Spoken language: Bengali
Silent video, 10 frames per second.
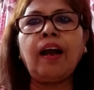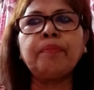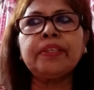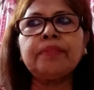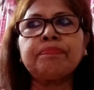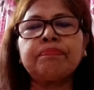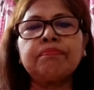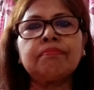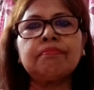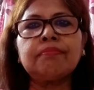আমি
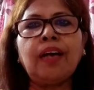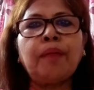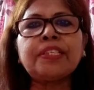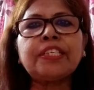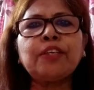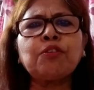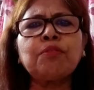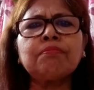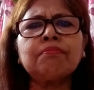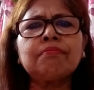আমার
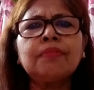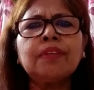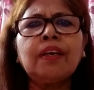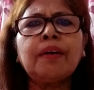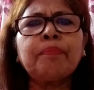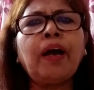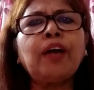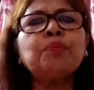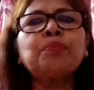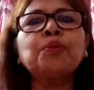সেরকম
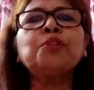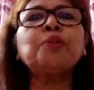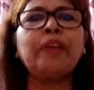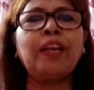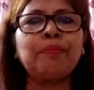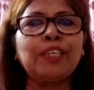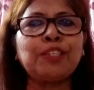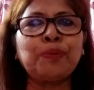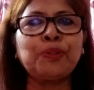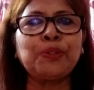ভালো বন্ধু পেলাম না
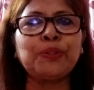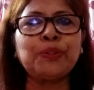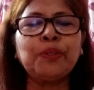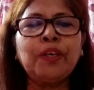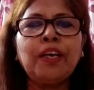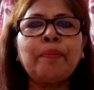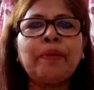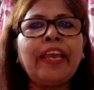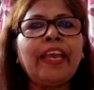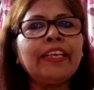আজ পর্যন্ত
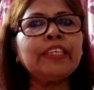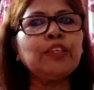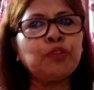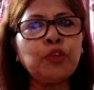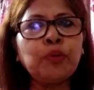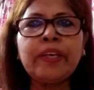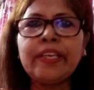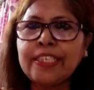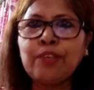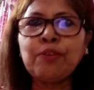মানে এই ইউটিউবে
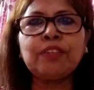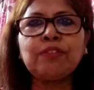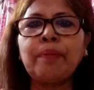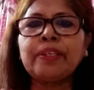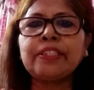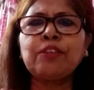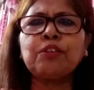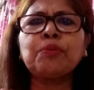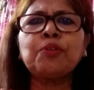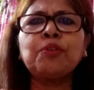এসেও কিন্তু আমার
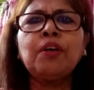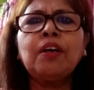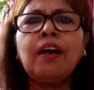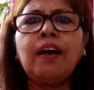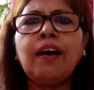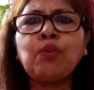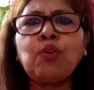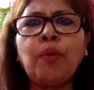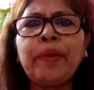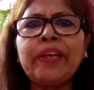সেরকম কোনো
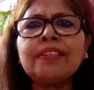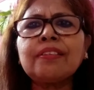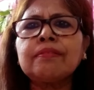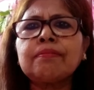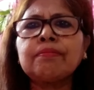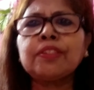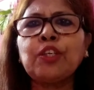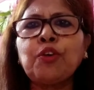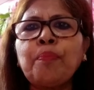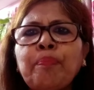কমেন্ট
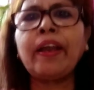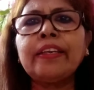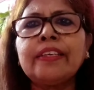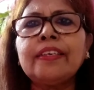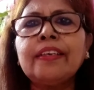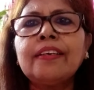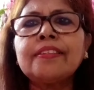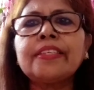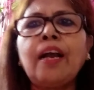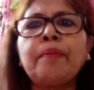সেরকম পাইনি
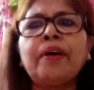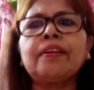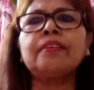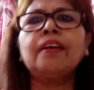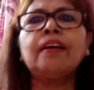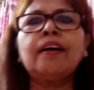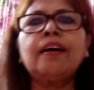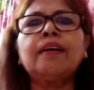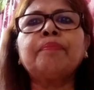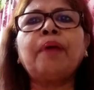যে আমার
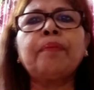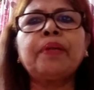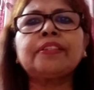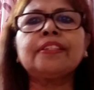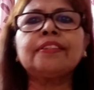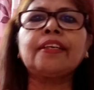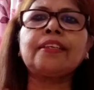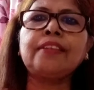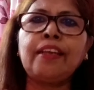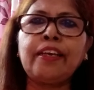ভাবনা
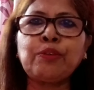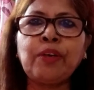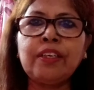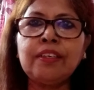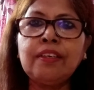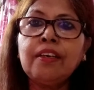চিন্তাকে তারা একটুখানি